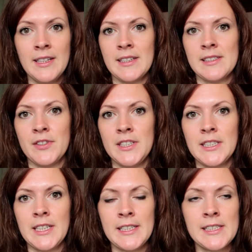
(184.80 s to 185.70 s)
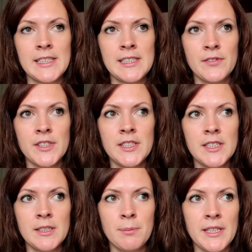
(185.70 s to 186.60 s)
Das finde ich ganz, ganz
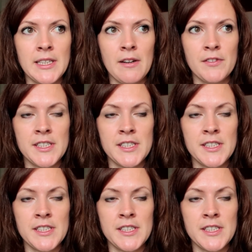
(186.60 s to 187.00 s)
wichtig. Man darf